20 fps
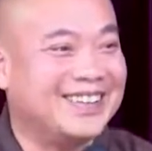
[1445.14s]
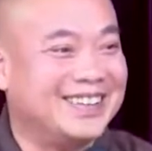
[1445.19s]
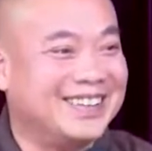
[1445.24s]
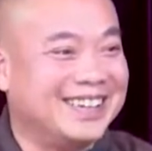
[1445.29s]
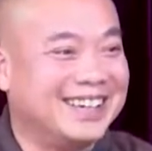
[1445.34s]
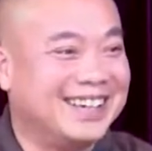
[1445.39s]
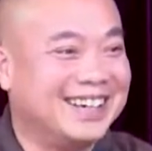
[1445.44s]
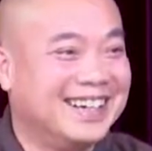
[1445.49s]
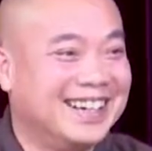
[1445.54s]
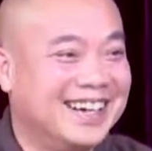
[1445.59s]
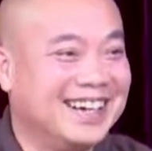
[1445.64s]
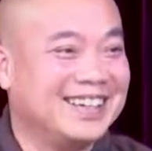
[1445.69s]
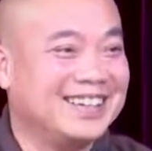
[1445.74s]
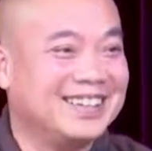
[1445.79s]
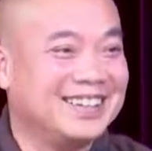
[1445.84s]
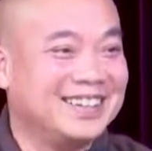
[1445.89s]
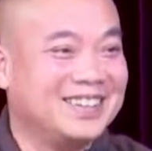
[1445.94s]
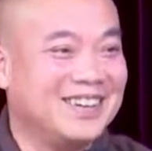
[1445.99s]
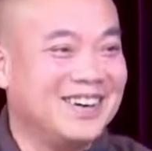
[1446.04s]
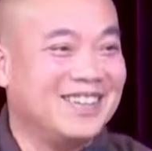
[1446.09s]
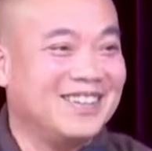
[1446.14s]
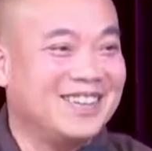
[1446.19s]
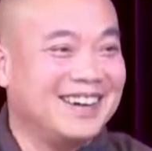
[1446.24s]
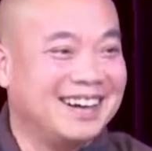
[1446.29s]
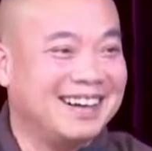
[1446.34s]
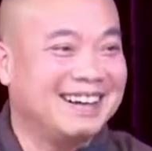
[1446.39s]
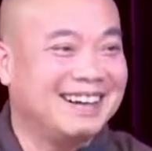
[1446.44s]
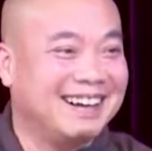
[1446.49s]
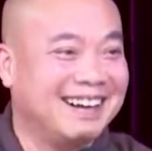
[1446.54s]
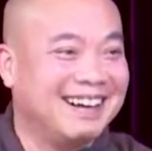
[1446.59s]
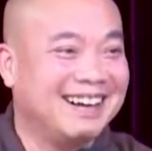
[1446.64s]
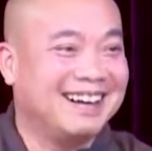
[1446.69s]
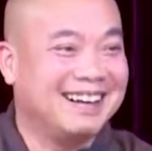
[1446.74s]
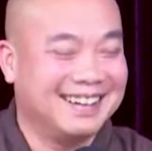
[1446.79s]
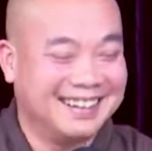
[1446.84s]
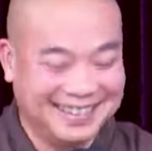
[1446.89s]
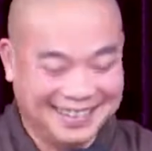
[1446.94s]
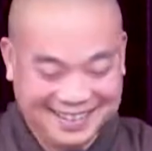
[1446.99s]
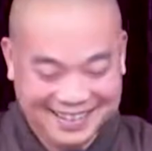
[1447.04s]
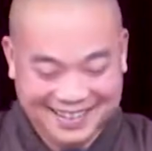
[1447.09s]
cười, cười ngon quá.
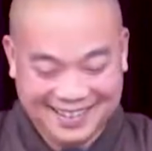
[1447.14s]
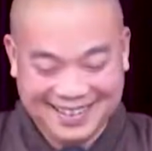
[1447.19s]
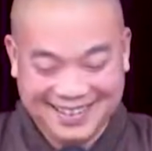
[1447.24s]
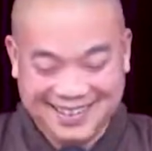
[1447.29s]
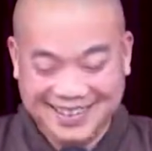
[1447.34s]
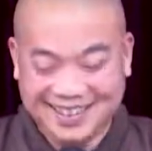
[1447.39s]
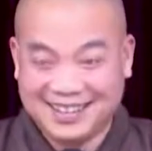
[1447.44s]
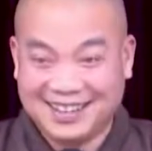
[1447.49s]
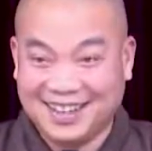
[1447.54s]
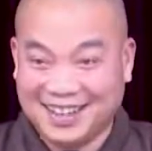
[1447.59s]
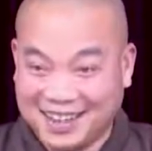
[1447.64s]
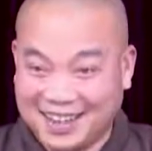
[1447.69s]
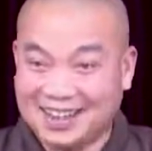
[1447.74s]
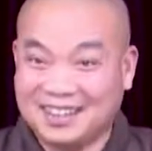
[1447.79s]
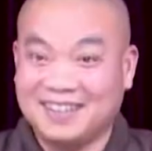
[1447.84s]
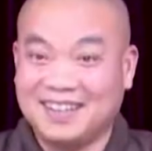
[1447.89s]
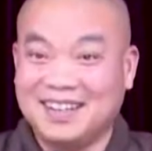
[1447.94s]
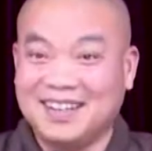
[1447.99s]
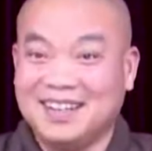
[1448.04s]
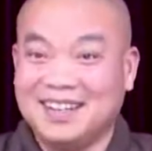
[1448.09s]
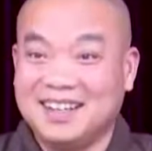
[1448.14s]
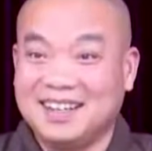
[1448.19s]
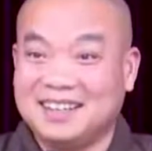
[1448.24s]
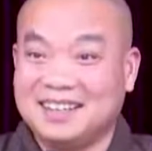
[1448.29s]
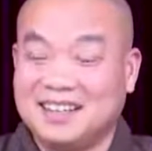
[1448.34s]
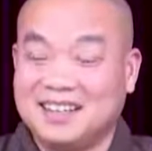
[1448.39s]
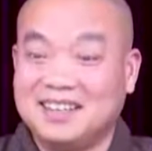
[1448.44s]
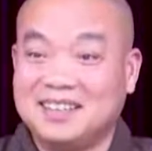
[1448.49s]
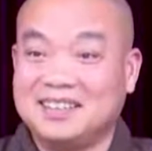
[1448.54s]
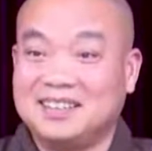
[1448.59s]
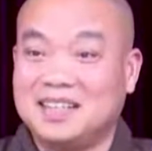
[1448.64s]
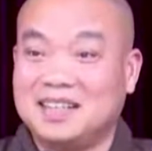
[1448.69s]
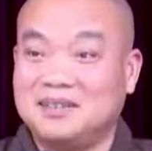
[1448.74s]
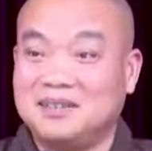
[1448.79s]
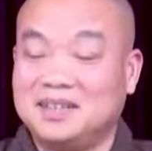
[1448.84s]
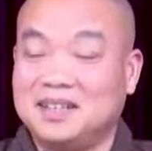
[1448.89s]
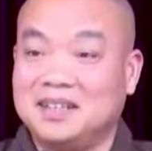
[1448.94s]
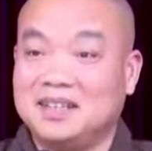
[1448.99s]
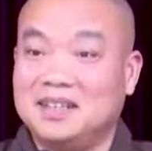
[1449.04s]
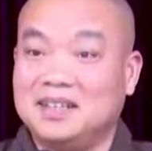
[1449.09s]
Thật các vị, tại vì sao
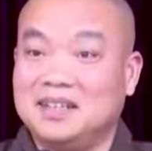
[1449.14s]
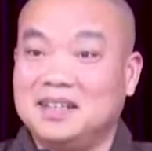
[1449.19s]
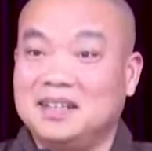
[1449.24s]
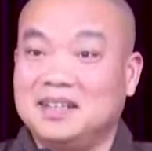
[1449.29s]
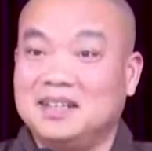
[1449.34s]
quý vị?